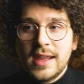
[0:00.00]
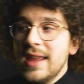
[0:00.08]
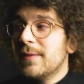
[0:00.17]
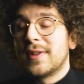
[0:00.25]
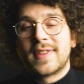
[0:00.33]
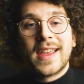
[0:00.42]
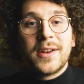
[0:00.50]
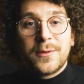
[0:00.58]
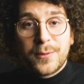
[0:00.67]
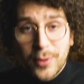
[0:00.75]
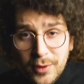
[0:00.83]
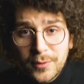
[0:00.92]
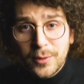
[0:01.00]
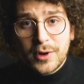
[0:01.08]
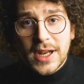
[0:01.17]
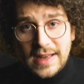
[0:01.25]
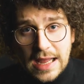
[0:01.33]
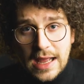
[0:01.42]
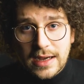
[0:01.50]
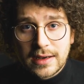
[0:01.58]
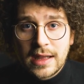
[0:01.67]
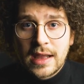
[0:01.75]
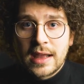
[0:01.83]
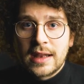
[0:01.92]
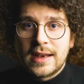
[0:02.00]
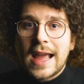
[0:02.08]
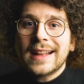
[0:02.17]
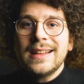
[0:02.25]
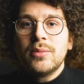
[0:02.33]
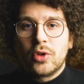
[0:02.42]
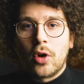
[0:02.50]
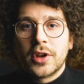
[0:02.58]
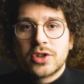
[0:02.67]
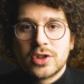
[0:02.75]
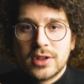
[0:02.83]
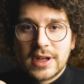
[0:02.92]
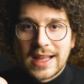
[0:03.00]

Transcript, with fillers: hier wird seit 500 Jahren nach dem deutschen